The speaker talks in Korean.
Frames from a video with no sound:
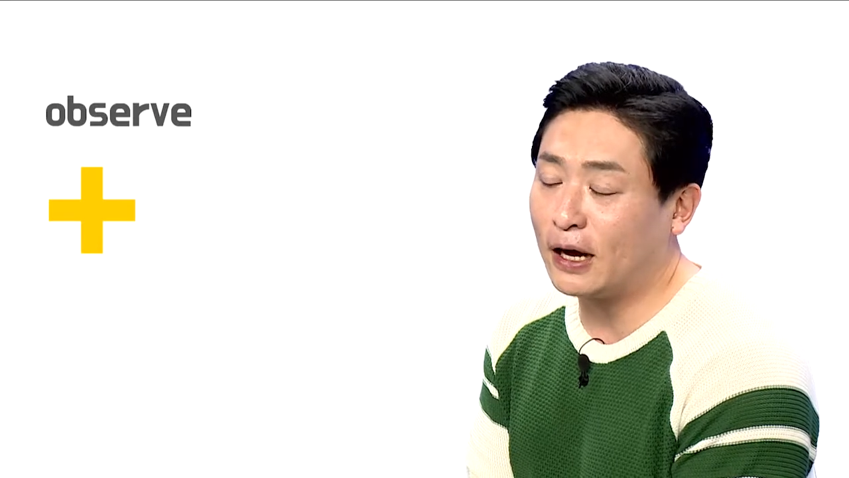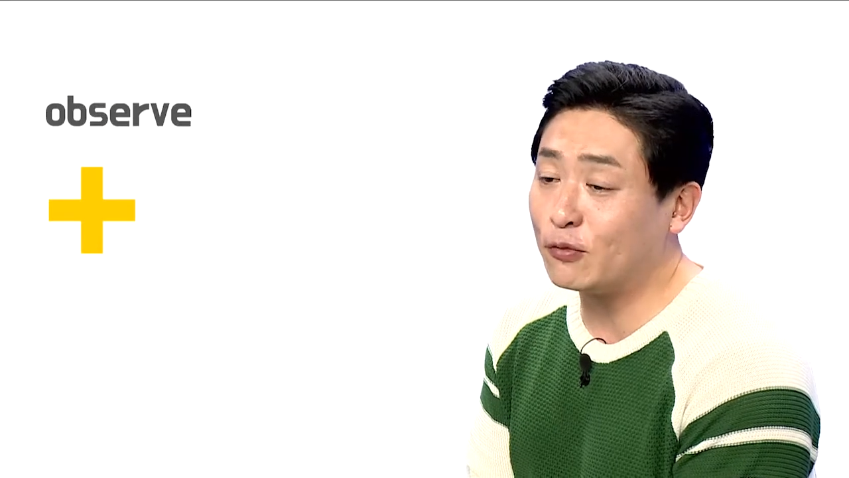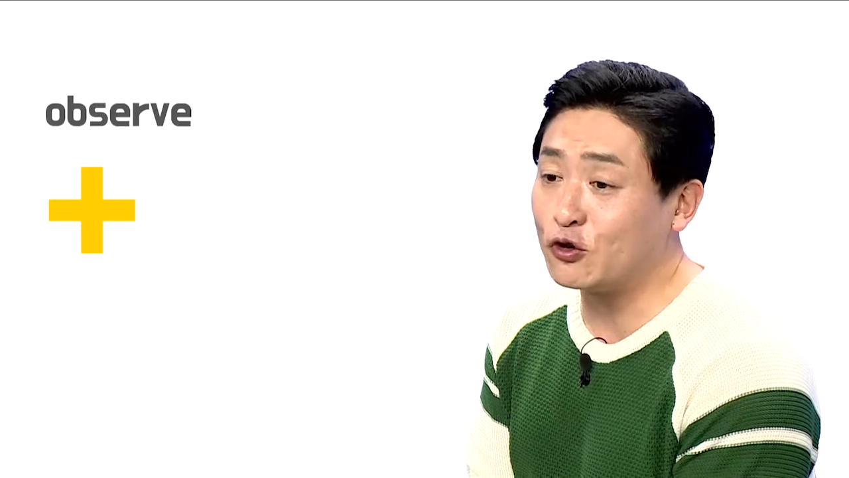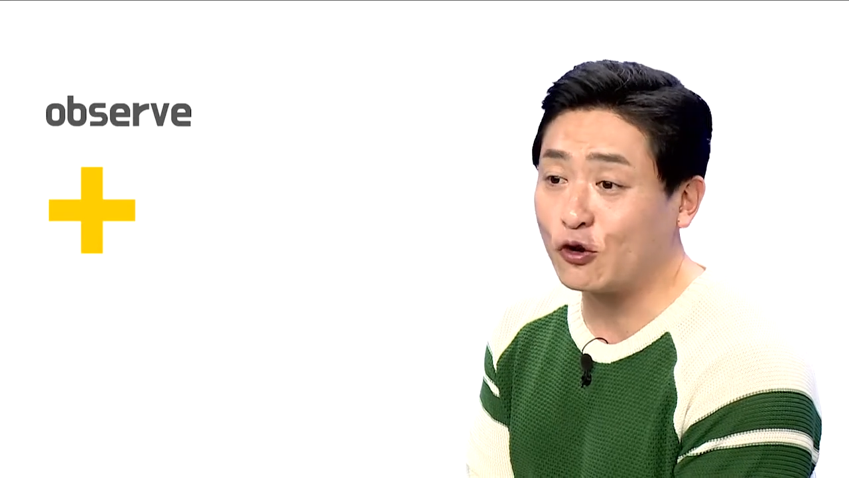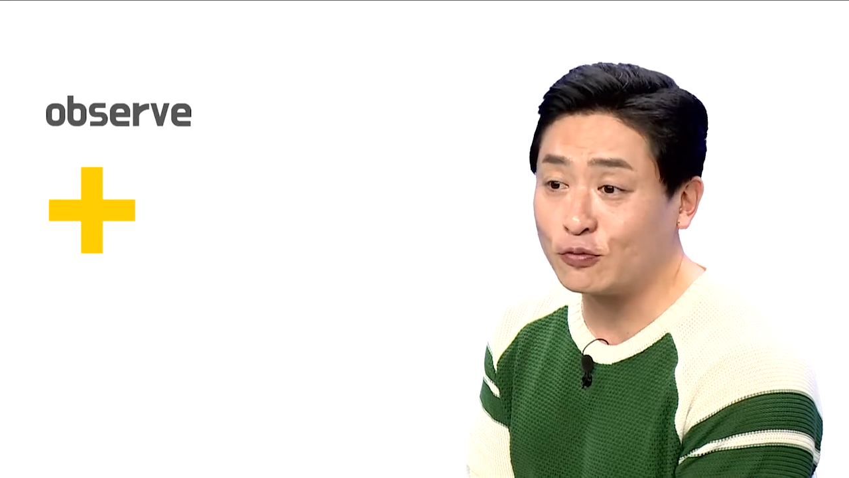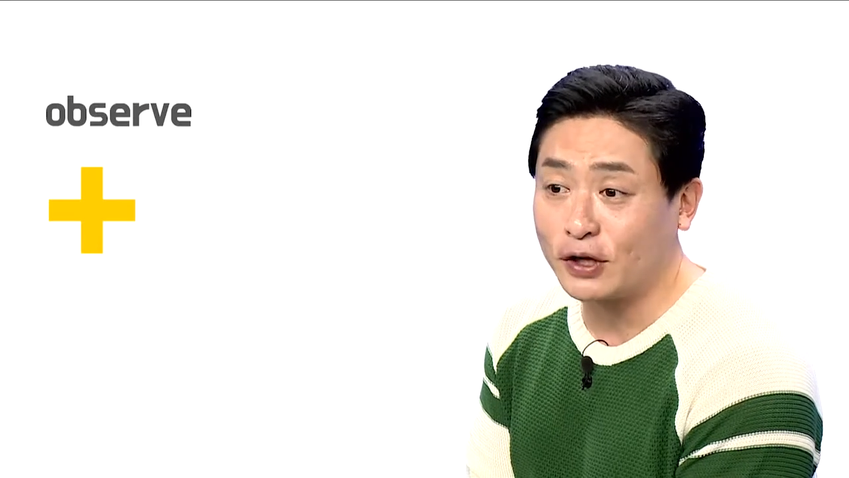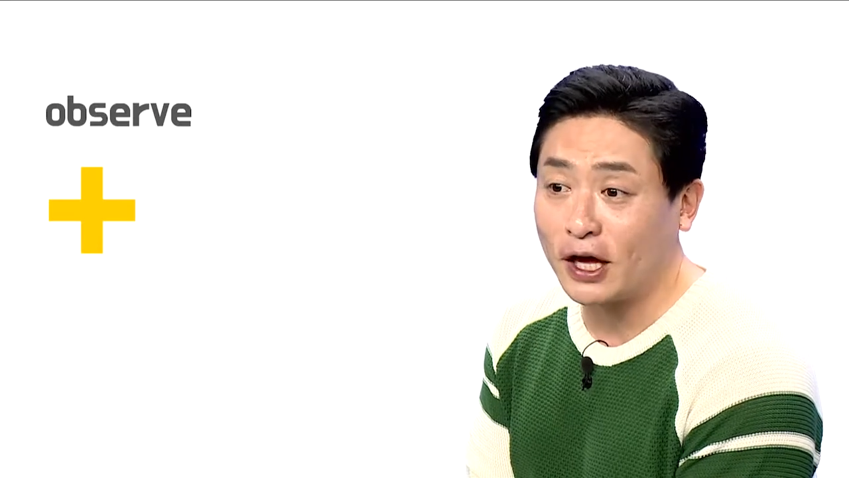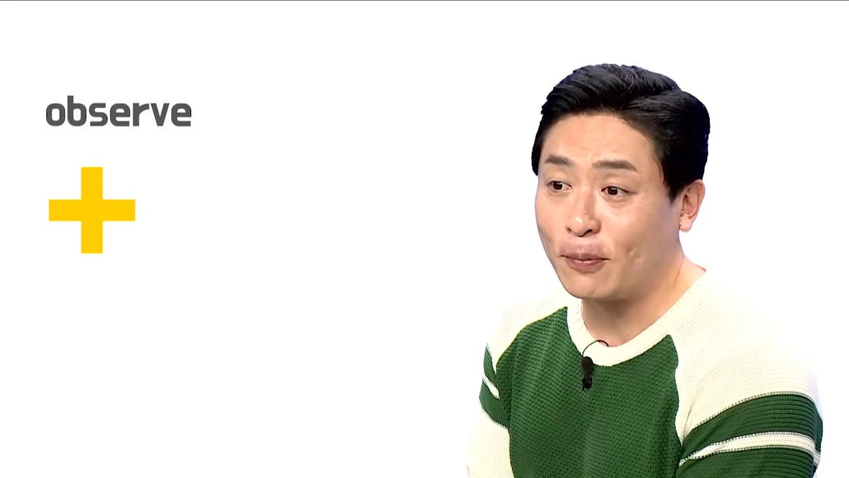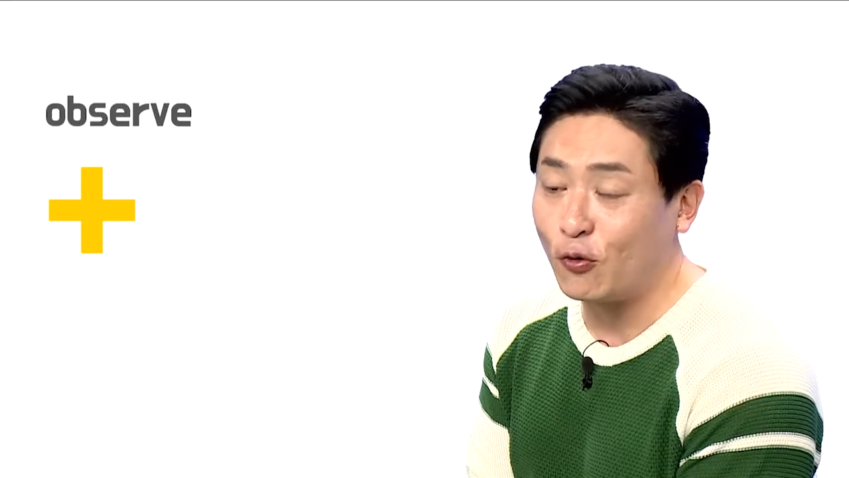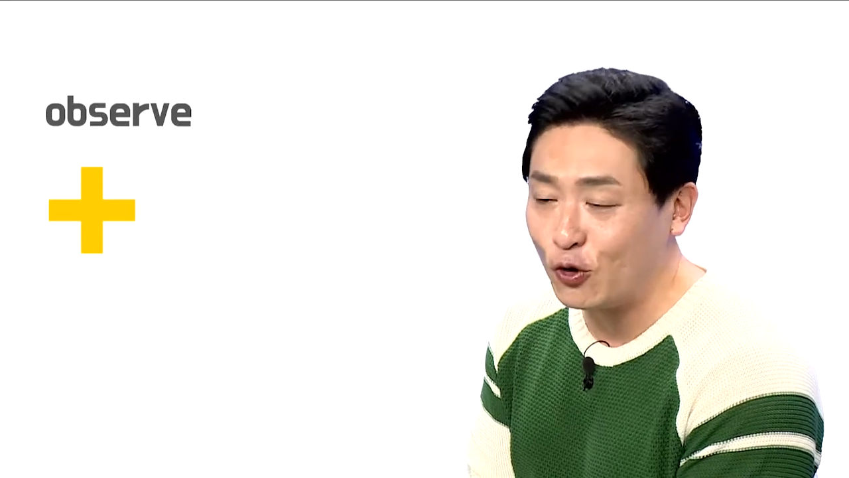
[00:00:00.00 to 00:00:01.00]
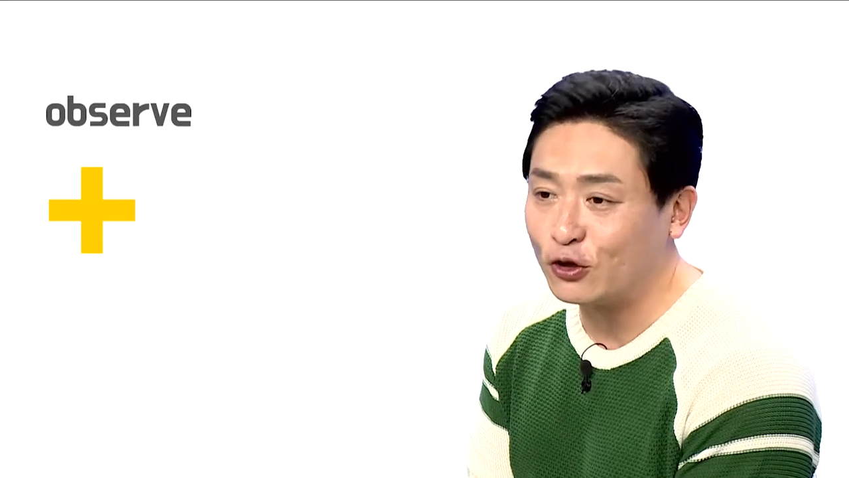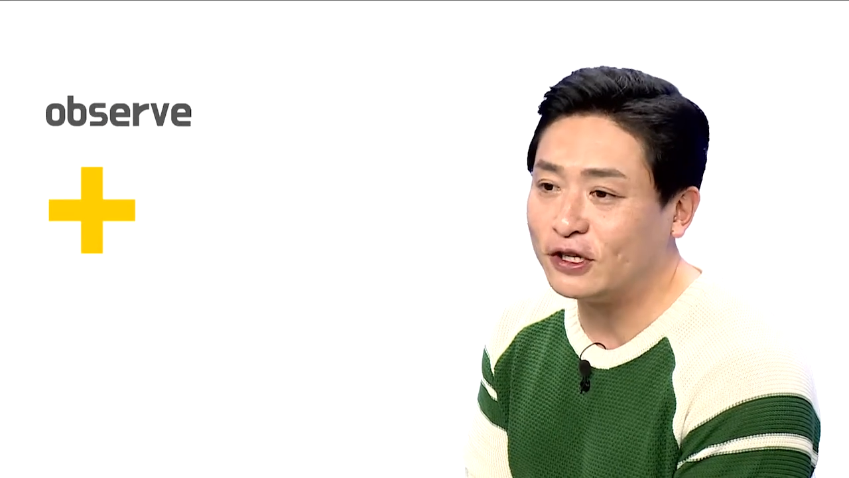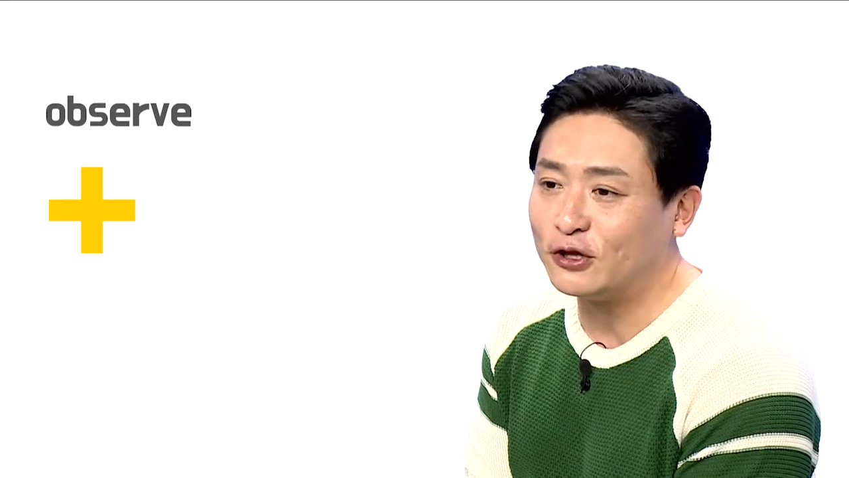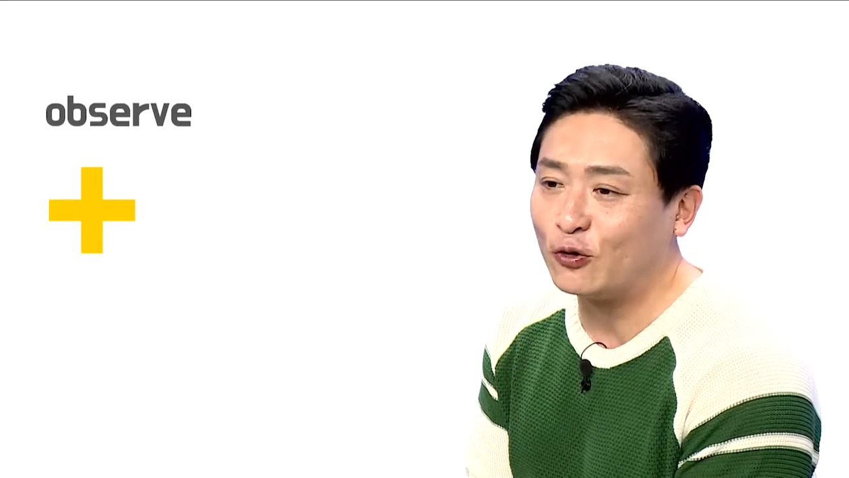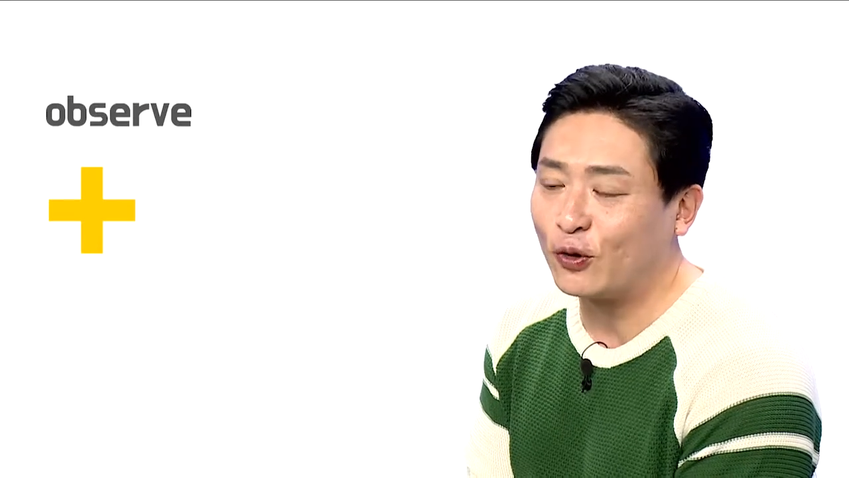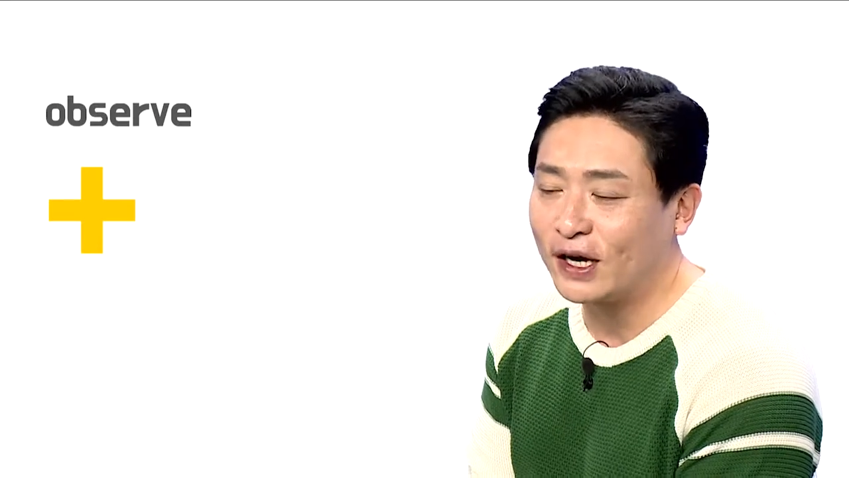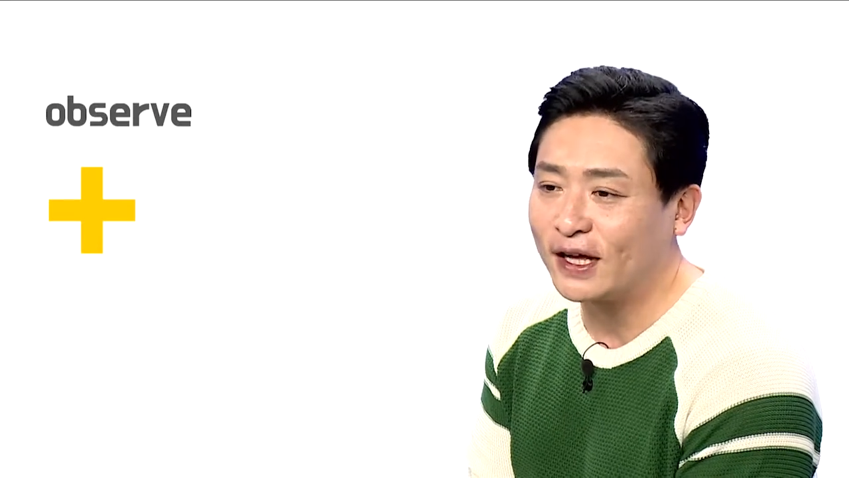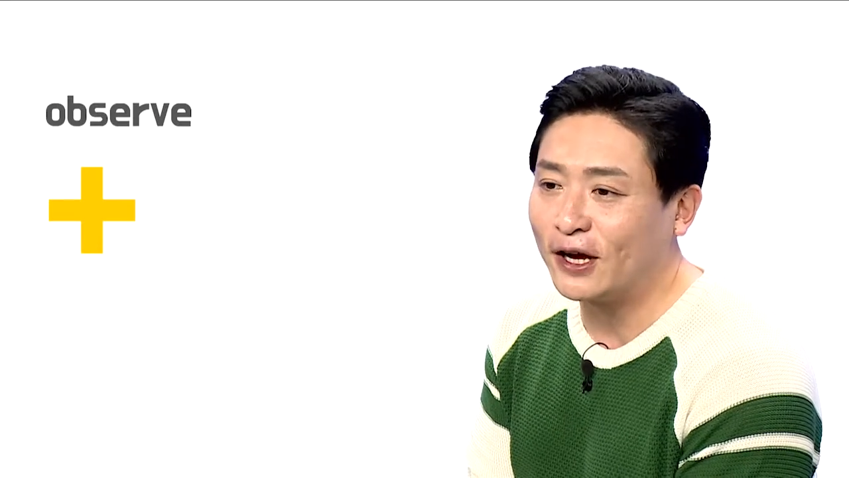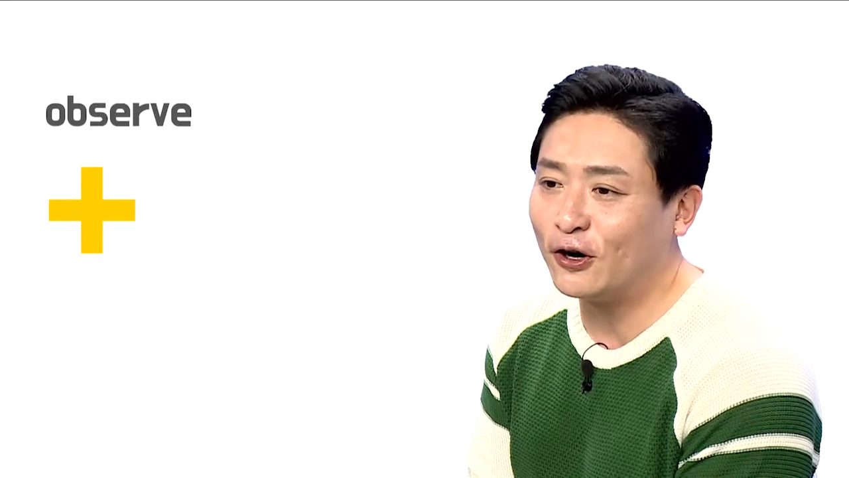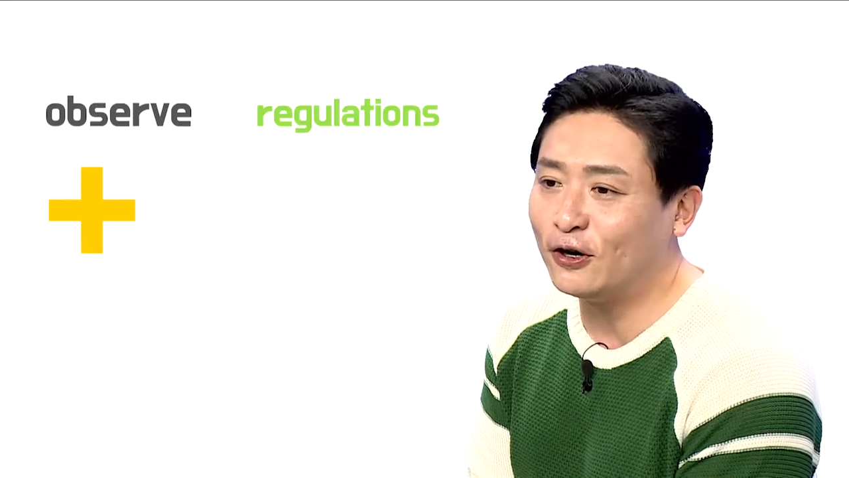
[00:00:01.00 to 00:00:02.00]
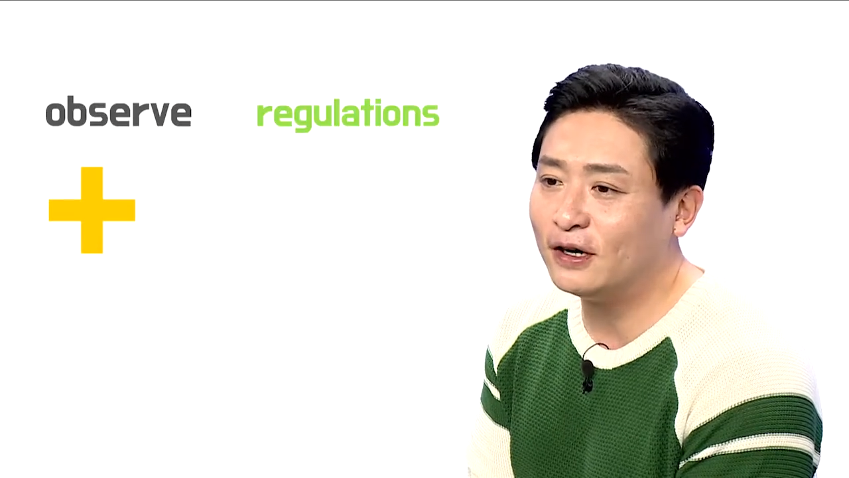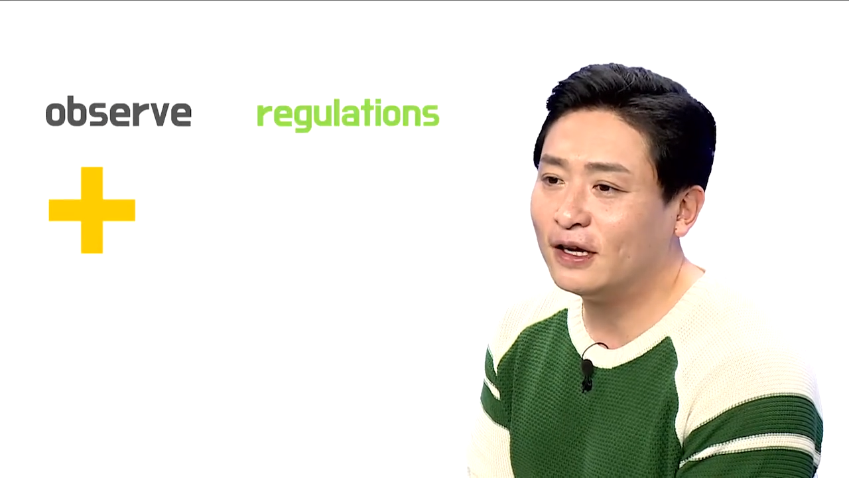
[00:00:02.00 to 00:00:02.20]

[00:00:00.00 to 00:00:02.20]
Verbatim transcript: 한번 여러분께 보여드리도록 할게요.